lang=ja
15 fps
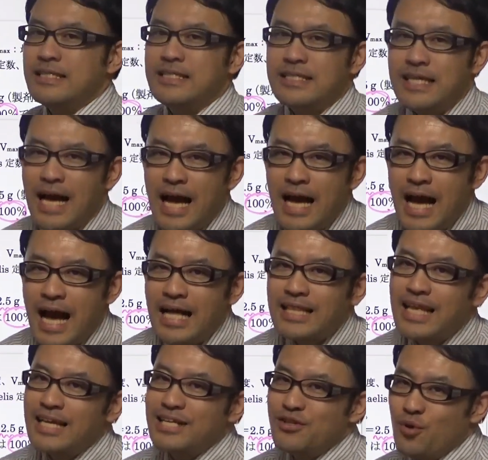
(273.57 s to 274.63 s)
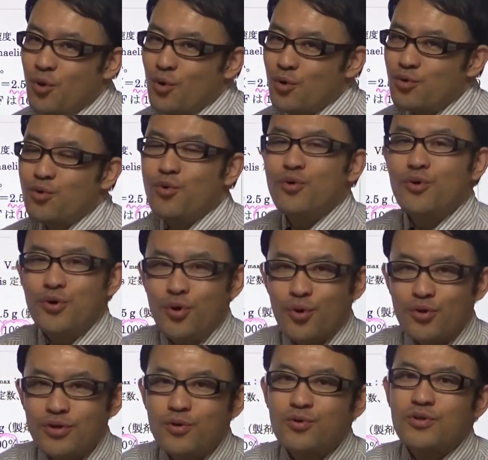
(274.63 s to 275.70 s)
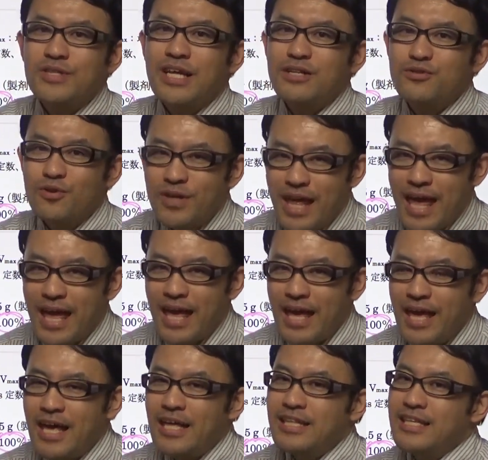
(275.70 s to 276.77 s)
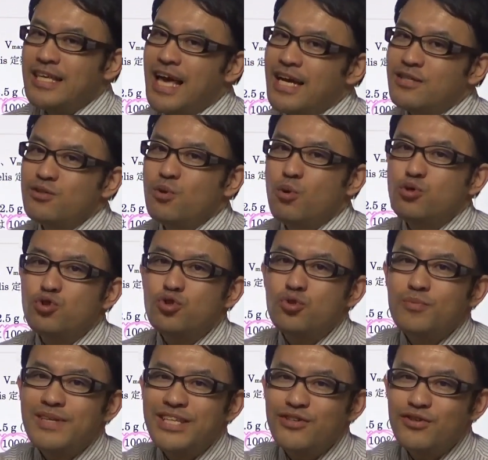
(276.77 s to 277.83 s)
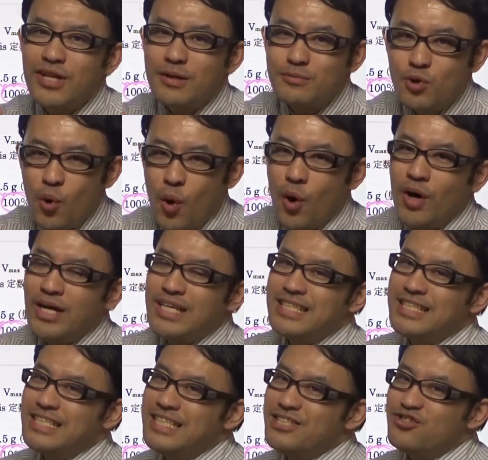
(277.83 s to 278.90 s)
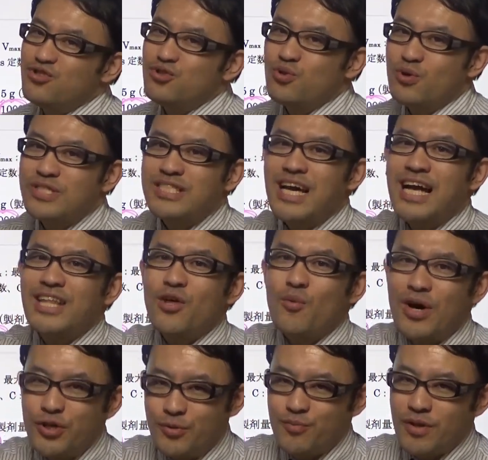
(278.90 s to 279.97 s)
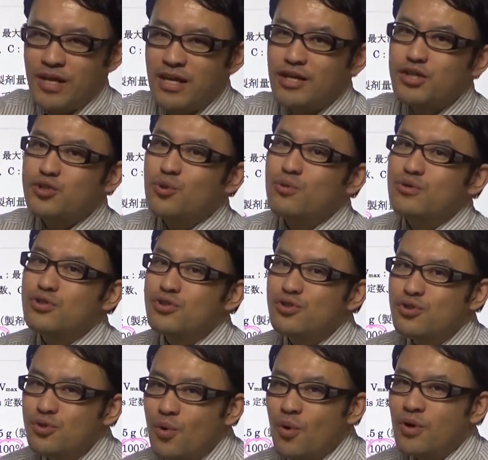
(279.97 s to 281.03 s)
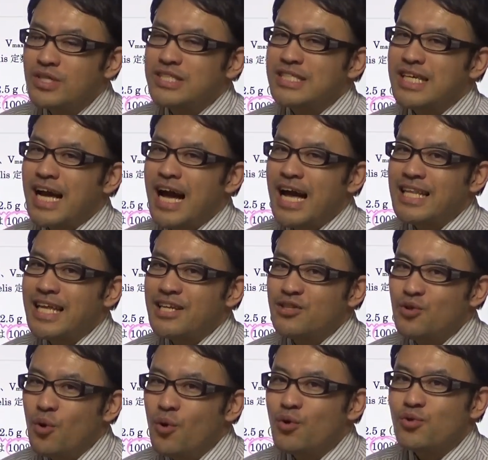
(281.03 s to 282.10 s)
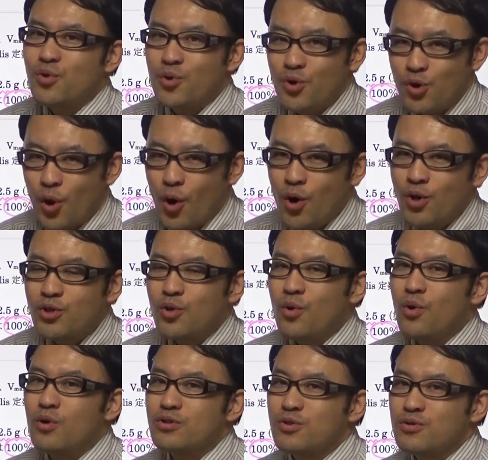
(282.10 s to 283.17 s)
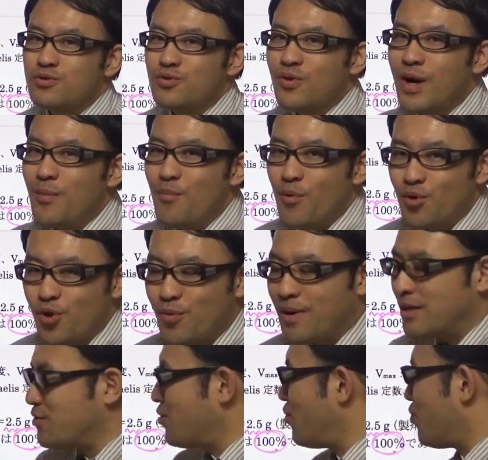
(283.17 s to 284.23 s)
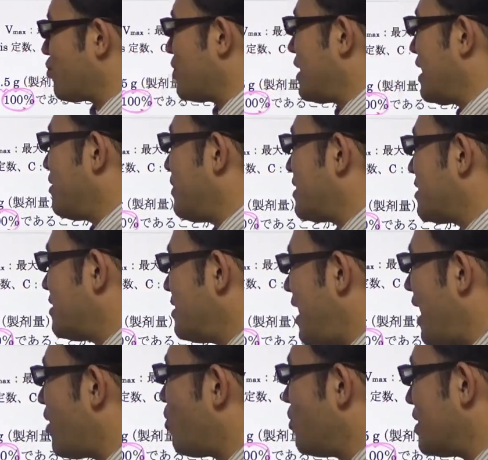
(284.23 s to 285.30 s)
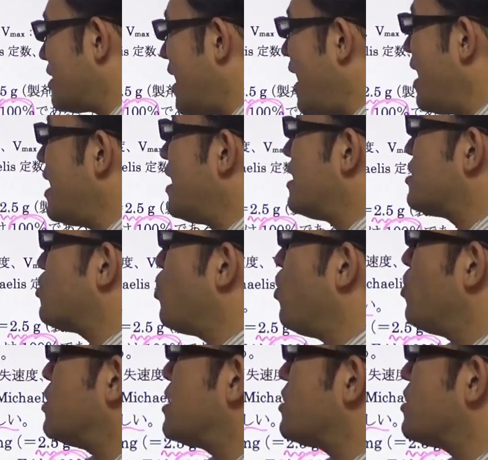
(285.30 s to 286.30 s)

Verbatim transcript: 時間あたりの投与量ってことになるので、250mg を24時間で割る。そうすると、時間あたりの投与量、投与速度が求まるということになりますんで、こうですね。消